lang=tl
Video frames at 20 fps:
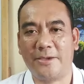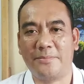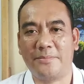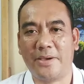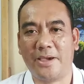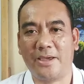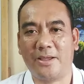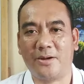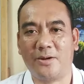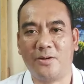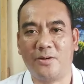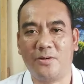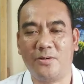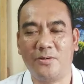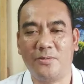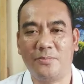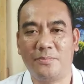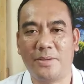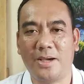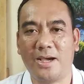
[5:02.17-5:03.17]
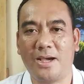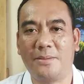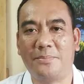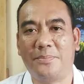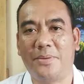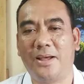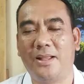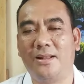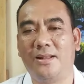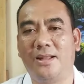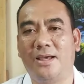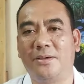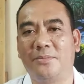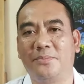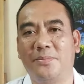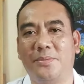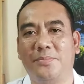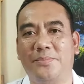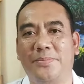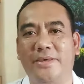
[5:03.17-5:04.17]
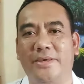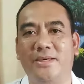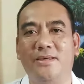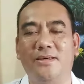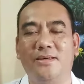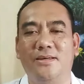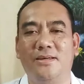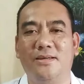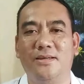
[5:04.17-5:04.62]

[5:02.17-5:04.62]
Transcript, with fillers: mayroong makapal ang bibig